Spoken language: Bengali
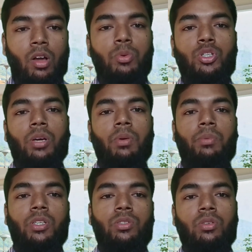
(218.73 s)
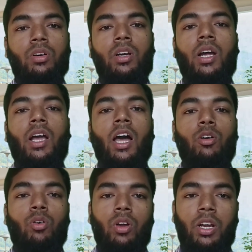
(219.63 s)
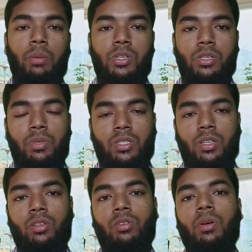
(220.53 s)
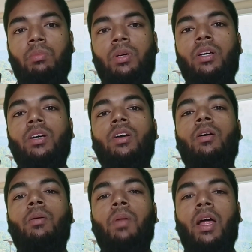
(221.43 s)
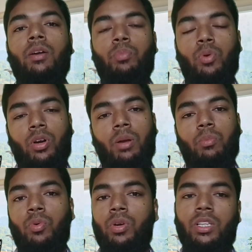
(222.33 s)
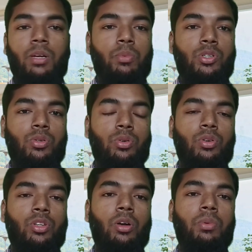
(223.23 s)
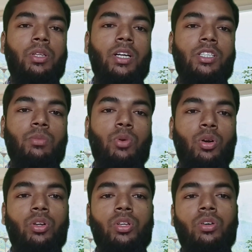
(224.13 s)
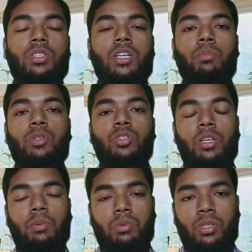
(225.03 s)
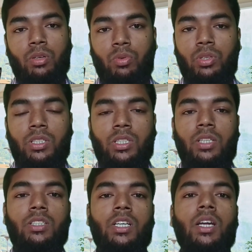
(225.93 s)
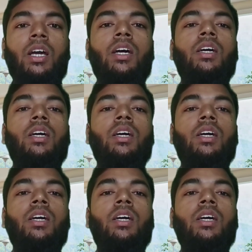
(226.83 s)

অবশ্যই ব্যবসা শুরু করার আগে আরো অনেক বেশি বিস্তারিত ভাবে প্ল্যান প্রোগ্রাম করে তারপর শুরু করতে হবে তার চেয়ে বড় কথা হচ্ছে আপনি যদি এই ব্যবসাটা করতে চান যারা